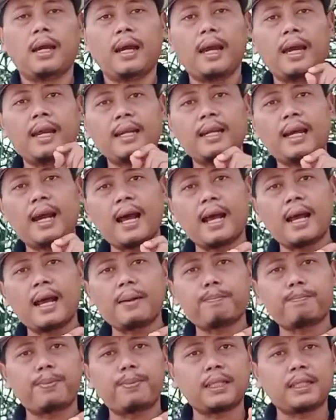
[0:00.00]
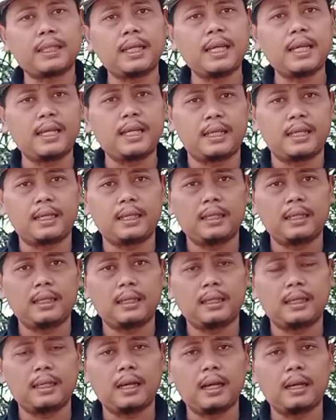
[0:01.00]
NA plus ini
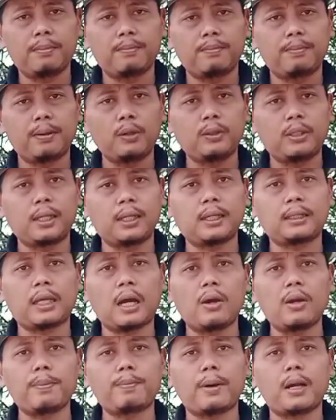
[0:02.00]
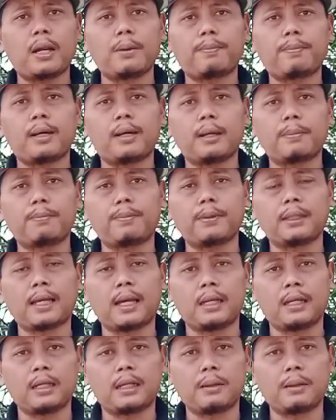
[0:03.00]
ya perlu diketahui para para
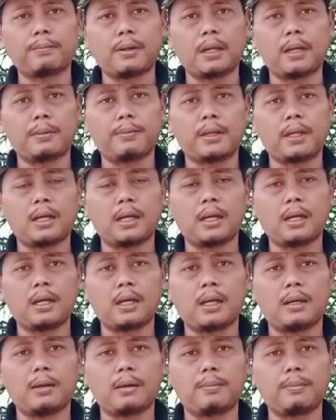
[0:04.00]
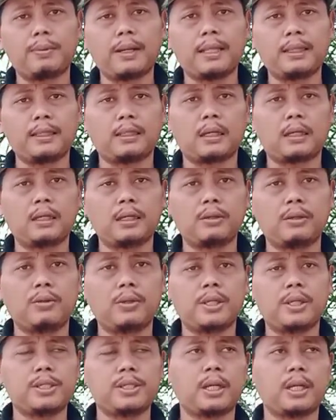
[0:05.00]
petani dan para para planter di
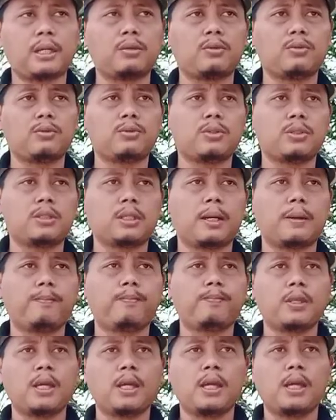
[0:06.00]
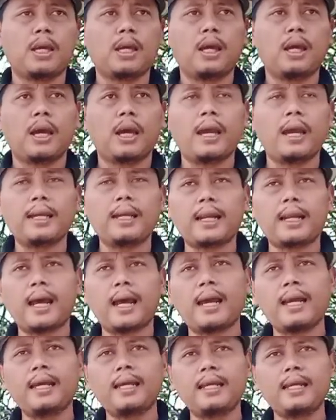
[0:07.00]
Indonesia khususnya.
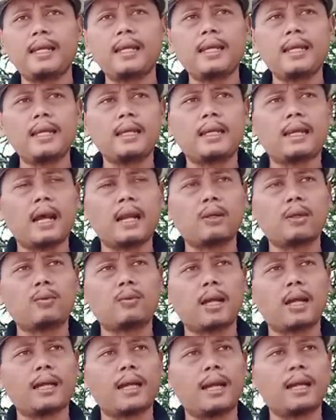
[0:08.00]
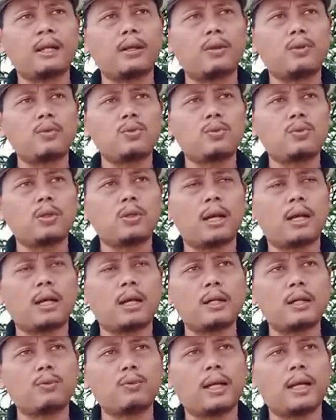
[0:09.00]
Na ini kandungan N, unsur
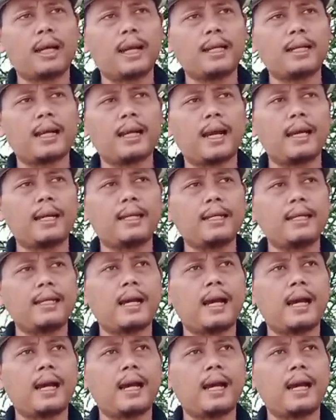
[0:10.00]
kandungan Na ini